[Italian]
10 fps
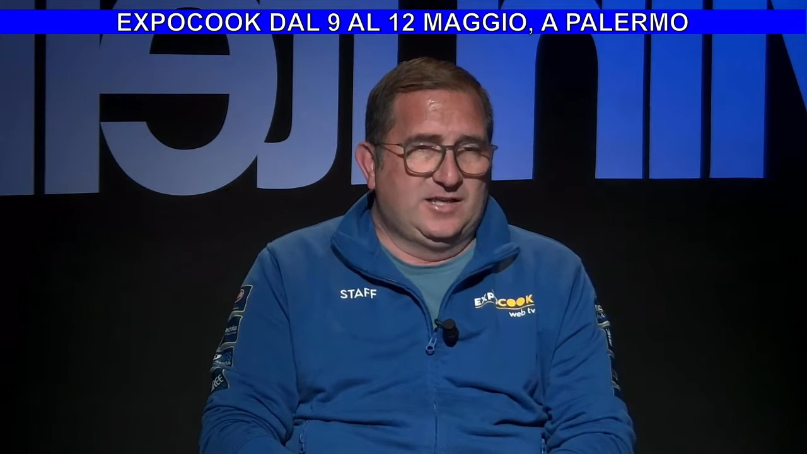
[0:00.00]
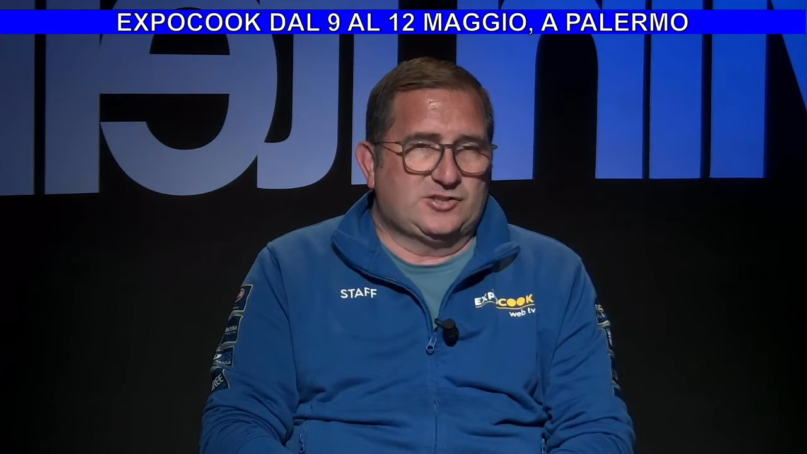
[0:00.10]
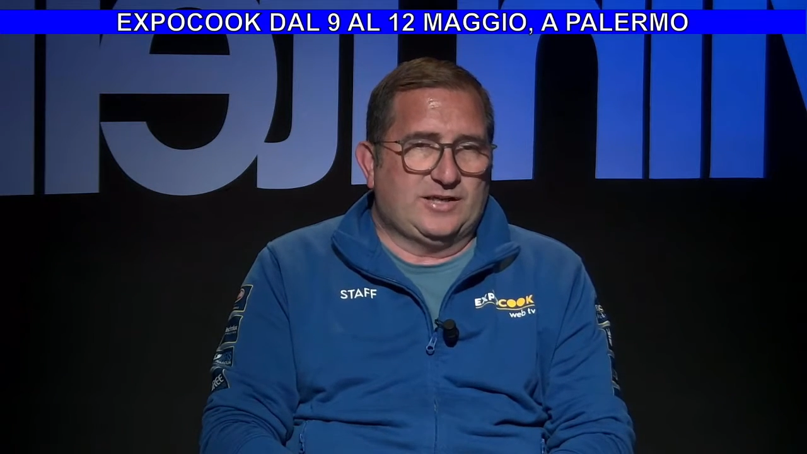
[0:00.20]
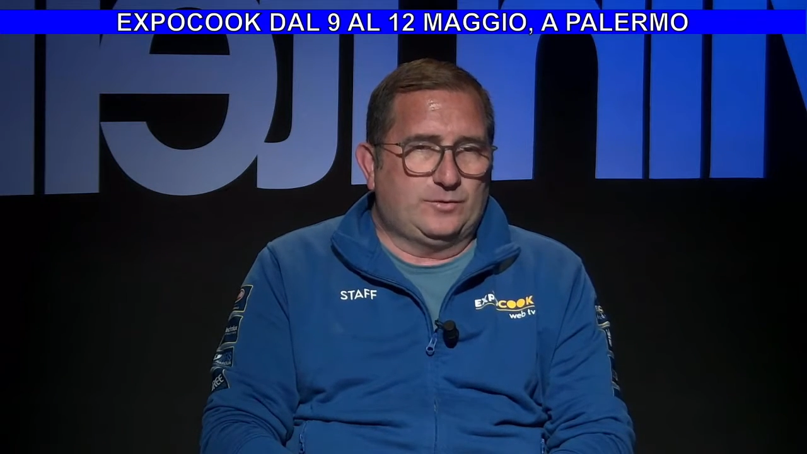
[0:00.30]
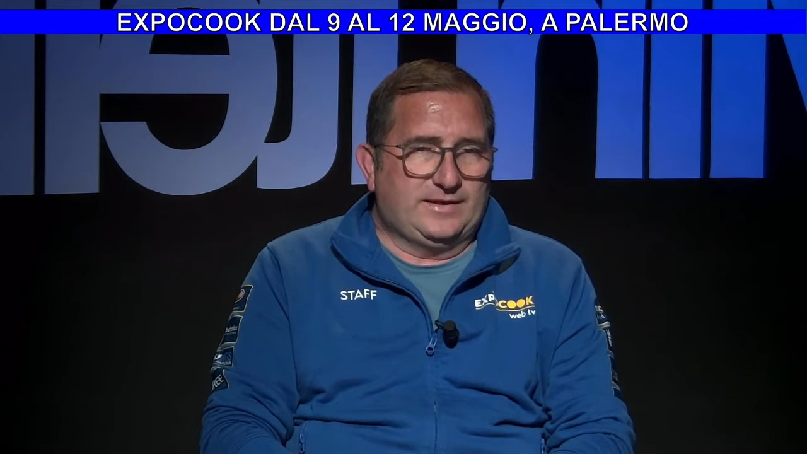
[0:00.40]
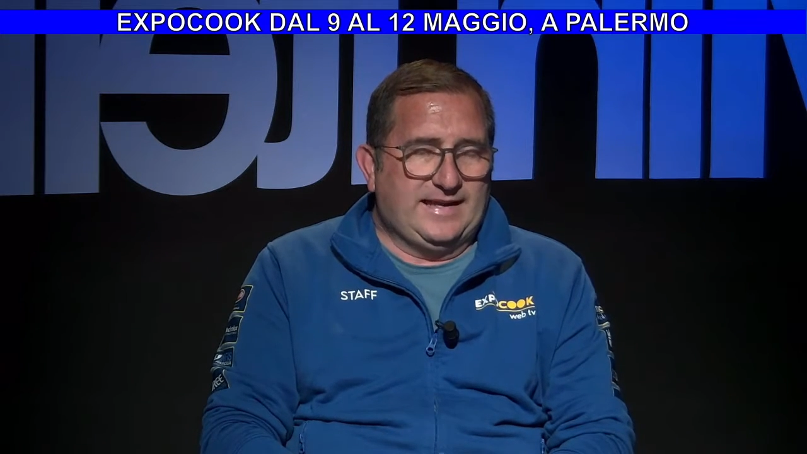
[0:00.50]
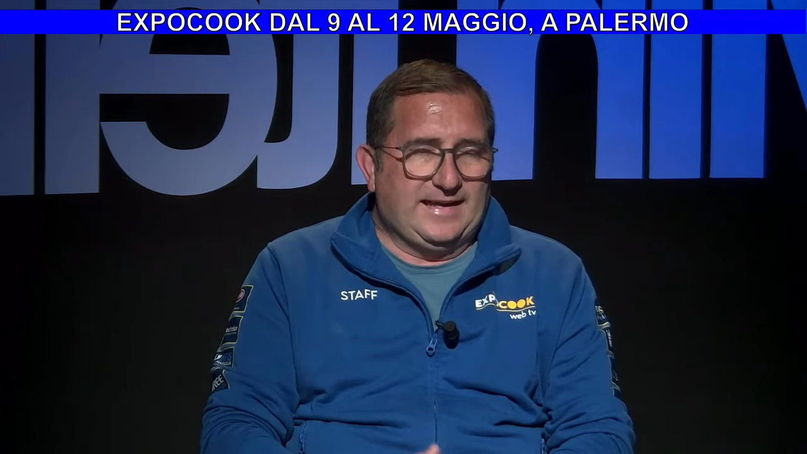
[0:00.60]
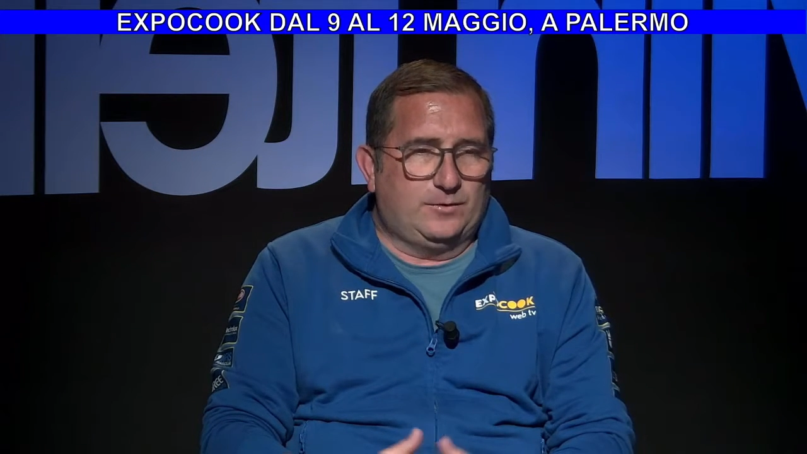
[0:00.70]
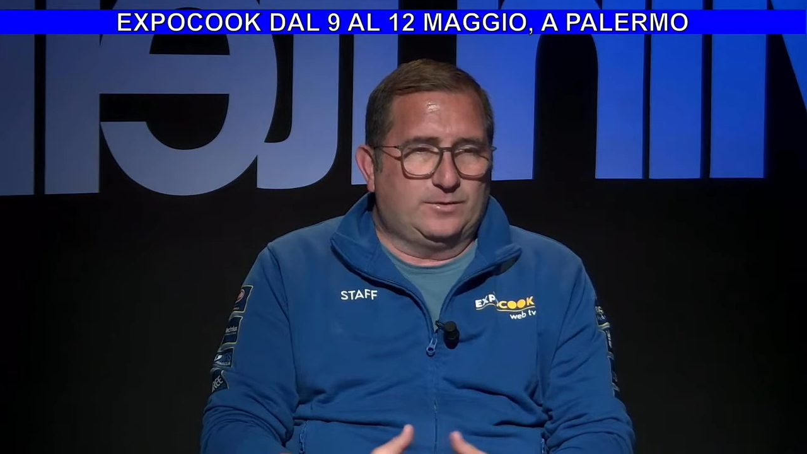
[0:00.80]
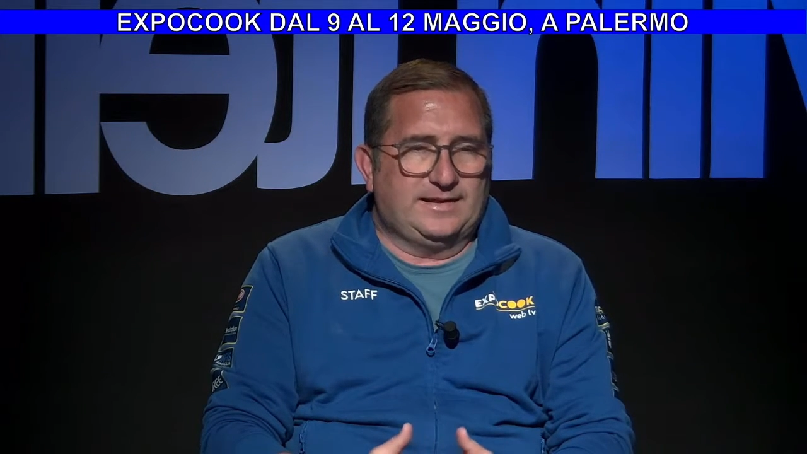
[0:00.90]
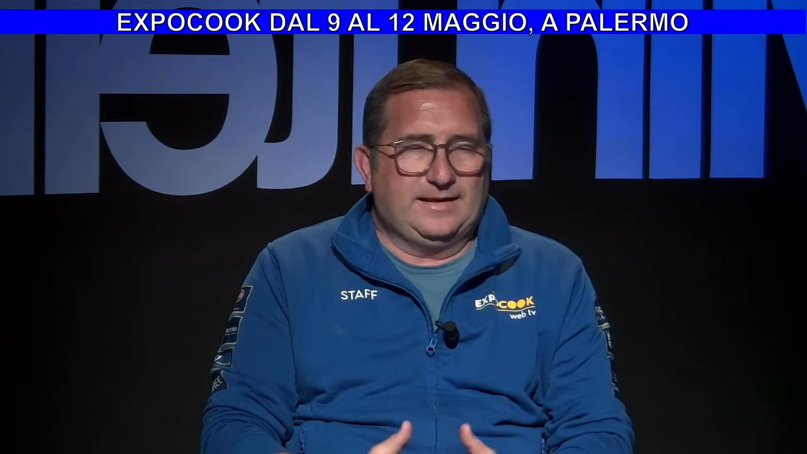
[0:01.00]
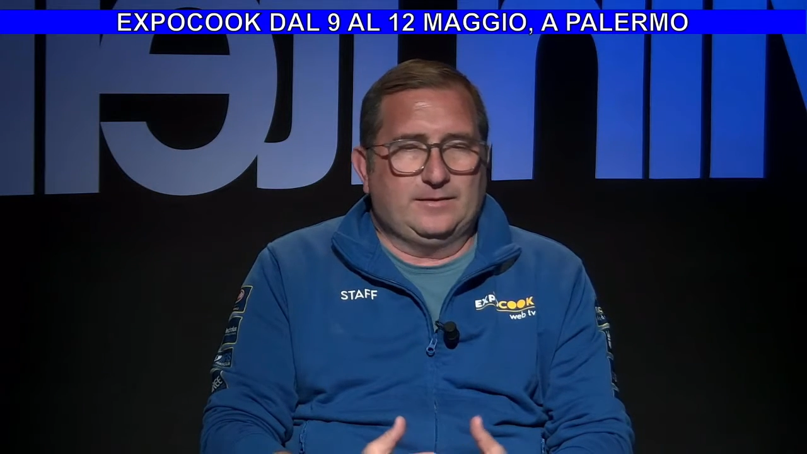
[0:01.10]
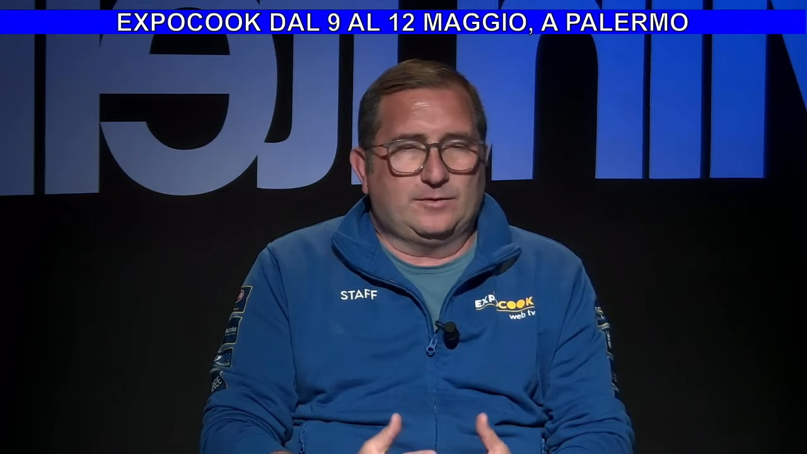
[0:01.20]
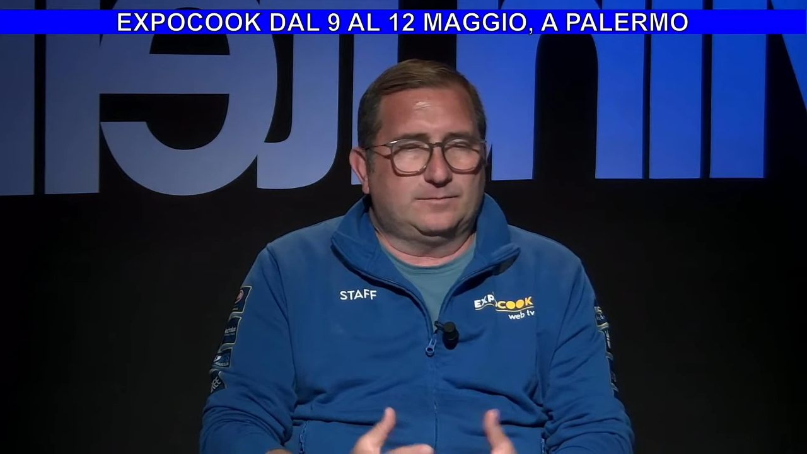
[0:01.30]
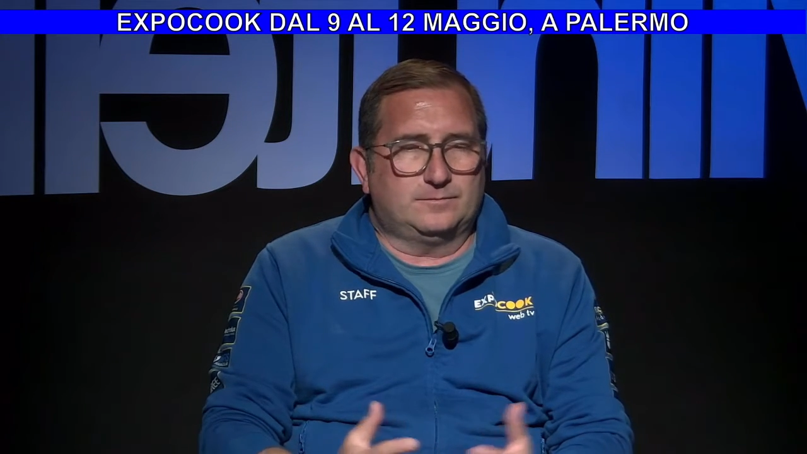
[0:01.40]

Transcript: C'è un, eh, un, eh,